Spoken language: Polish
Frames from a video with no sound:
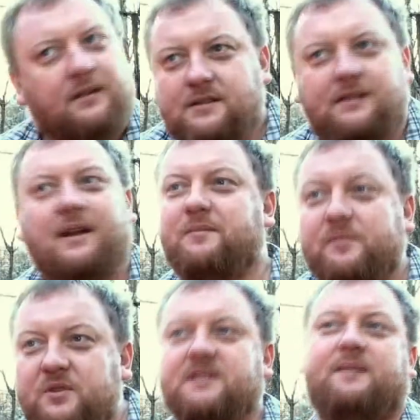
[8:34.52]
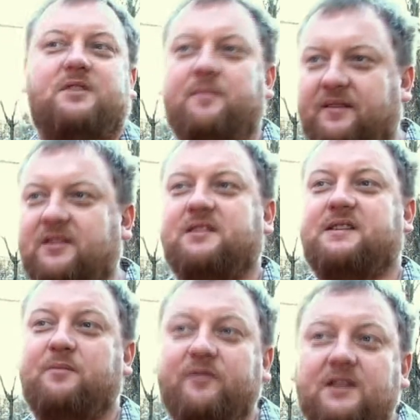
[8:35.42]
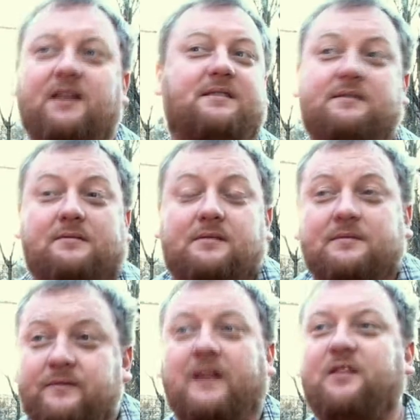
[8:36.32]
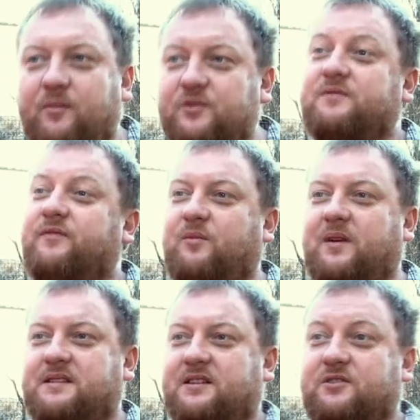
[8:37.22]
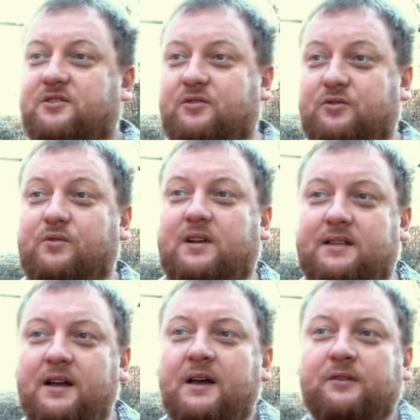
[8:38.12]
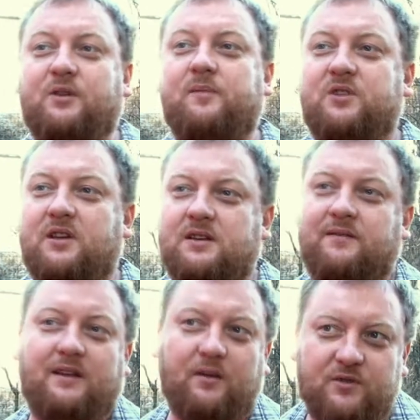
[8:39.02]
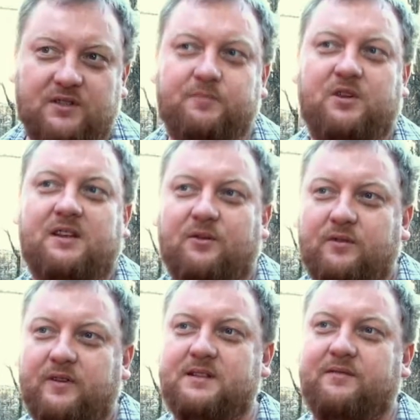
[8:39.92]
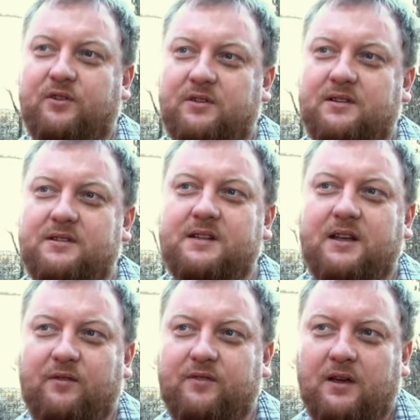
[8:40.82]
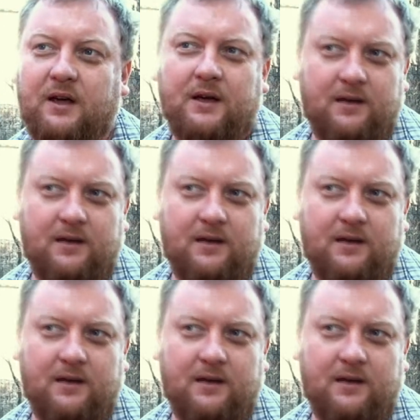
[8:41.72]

No jest to dla mnie, przyznam, że naprawdę niesamowita y, wiadomość, informacja, że George Lucas tutaj przyjedzie. Wiadomo, że sprzedał Gwiezdne Wojny Disneyowi.